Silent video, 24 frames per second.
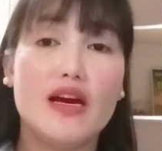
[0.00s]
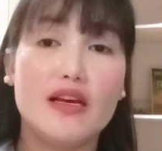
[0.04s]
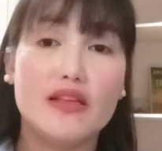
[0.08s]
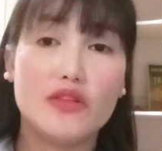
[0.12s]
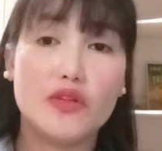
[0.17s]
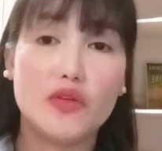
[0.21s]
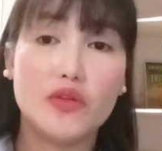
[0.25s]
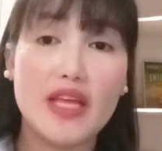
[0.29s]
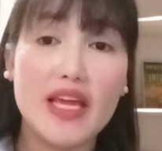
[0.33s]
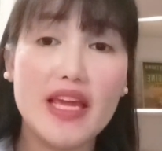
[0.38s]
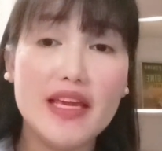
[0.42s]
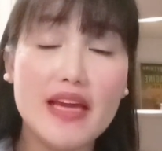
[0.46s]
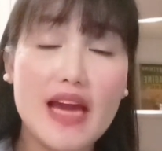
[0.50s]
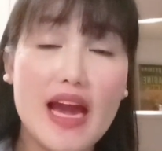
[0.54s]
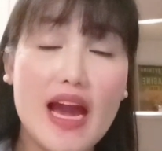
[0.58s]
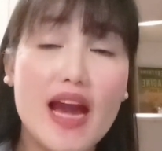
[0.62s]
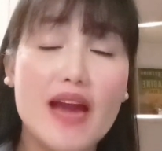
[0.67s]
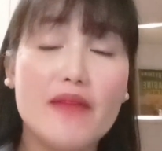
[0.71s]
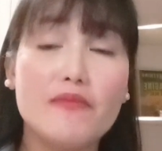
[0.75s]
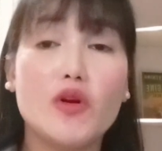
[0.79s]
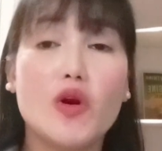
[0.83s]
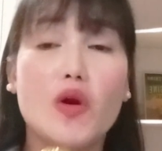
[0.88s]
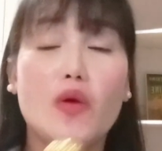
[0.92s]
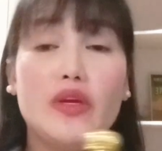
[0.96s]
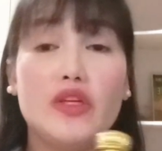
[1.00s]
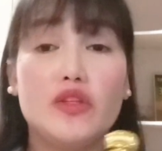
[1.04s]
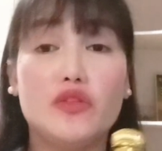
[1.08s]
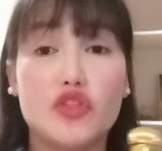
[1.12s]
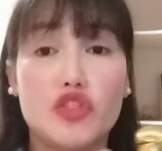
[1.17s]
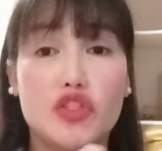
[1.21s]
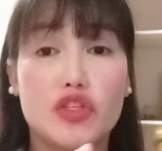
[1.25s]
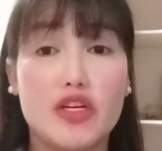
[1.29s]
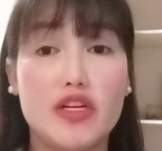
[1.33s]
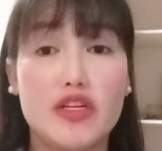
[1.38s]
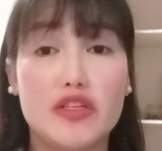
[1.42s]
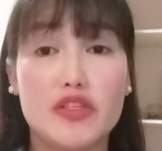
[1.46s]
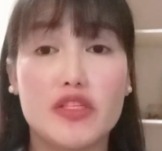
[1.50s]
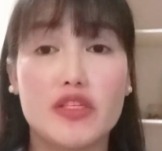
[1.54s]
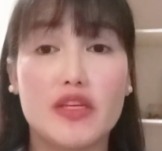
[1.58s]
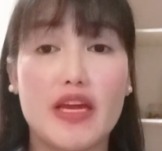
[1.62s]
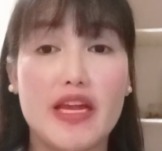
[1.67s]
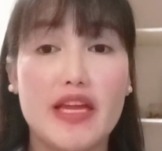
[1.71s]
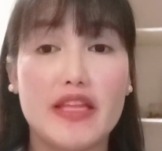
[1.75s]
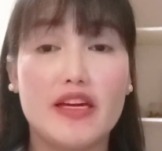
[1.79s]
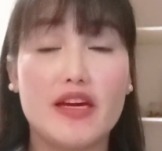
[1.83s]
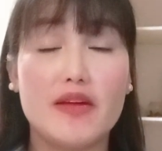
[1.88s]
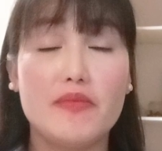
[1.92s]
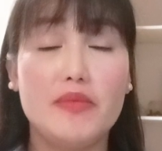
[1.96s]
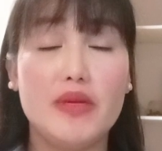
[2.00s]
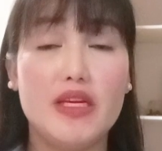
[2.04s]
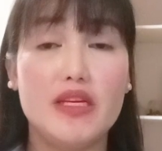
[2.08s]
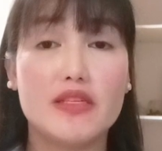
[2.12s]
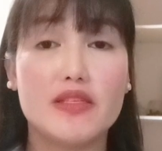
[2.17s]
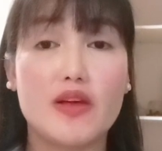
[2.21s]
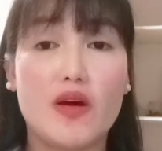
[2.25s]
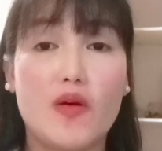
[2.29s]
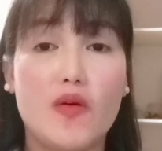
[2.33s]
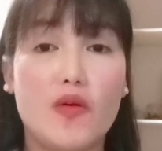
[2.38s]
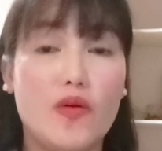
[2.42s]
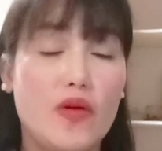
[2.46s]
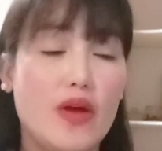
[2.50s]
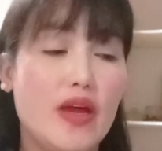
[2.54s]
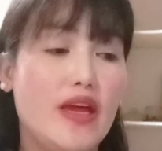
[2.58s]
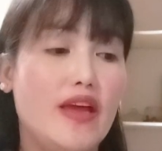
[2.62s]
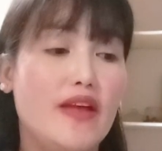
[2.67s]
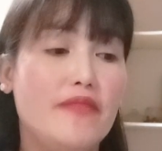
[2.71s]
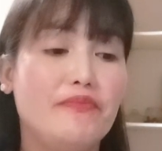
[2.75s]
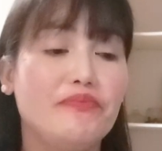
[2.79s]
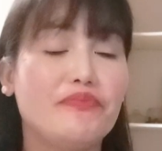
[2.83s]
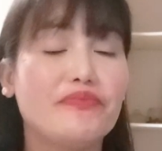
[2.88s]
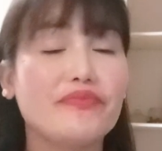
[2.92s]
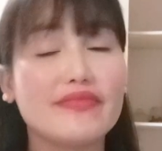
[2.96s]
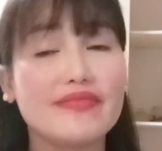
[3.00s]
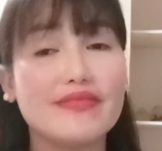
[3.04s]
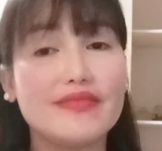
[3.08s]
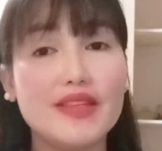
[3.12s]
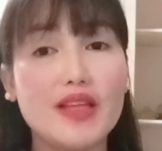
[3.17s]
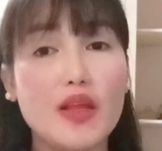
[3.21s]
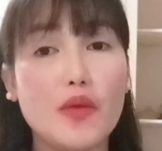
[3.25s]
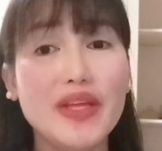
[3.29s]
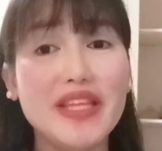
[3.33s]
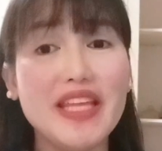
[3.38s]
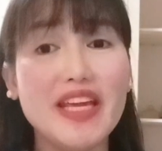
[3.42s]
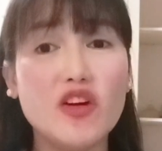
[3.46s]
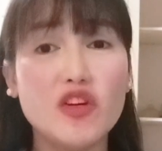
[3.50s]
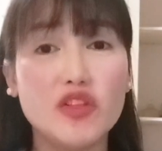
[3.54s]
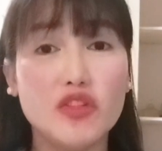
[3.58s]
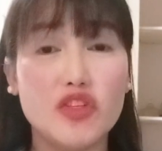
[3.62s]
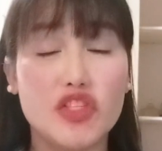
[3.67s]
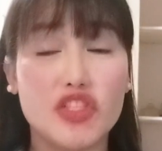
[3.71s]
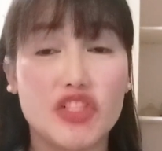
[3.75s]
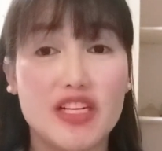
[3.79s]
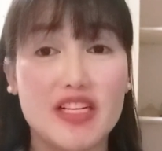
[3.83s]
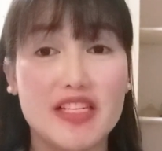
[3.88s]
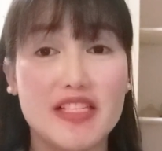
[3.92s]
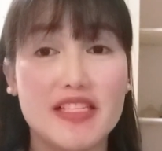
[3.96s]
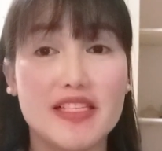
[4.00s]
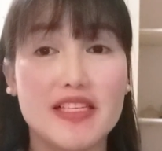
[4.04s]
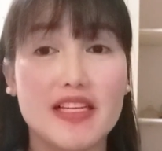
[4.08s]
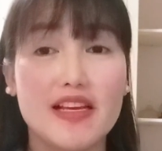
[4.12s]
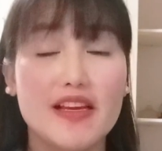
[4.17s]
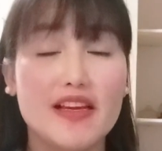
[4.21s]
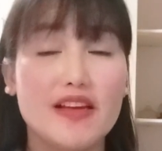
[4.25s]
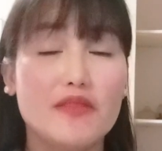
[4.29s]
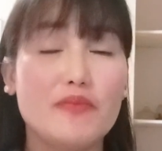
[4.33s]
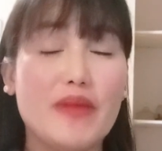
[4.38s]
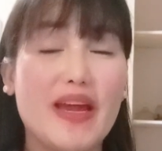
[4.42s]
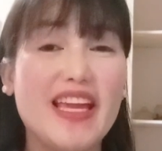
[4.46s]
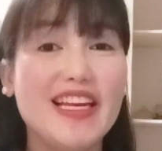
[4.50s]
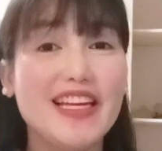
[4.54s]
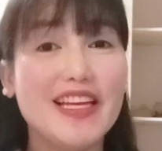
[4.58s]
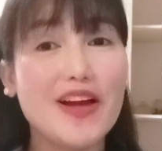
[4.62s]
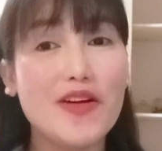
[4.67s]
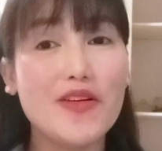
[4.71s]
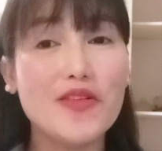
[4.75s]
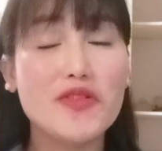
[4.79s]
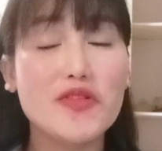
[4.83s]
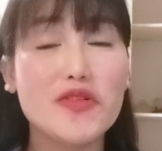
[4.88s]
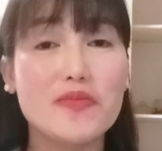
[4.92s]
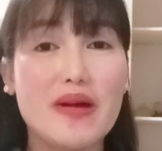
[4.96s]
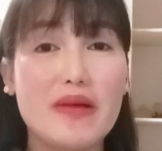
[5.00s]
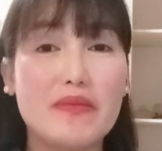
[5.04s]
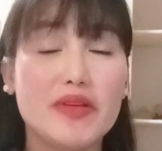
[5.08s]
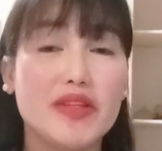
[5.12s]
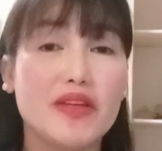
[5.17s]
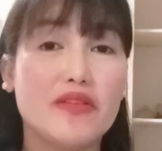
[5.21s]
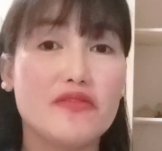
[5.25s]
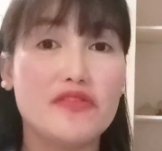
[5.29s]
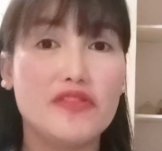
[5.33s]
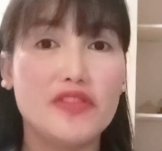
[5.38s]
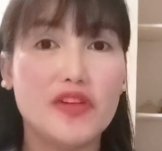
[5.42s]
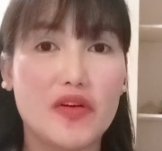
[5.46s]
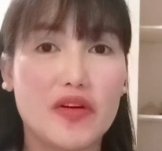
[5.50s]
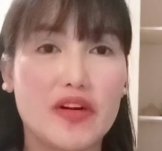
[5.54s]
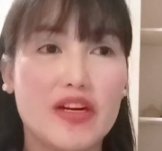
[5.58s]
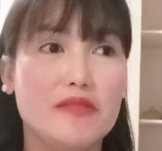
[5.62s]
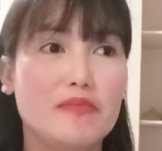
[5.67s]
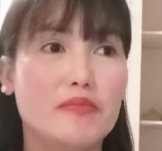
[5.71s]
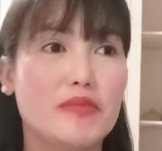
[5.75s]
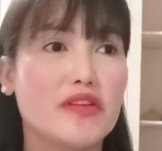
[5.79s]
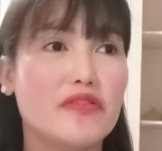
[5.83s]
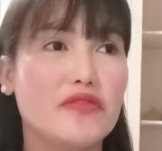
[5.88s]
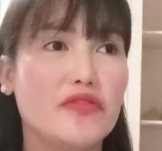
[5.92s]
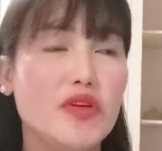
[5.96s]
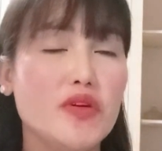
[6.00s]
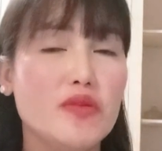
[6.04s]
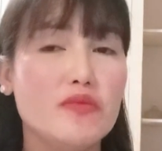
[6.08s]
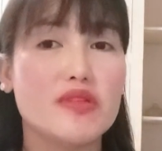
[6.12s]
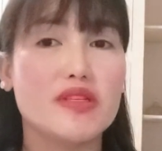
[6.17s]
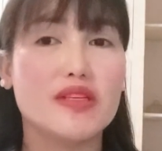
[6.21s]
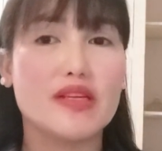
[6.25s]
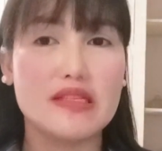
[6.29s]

Today nga I'm going to church kaya nakabihis ako and when I go to church mahilig akong gumamit ng floral perfumes.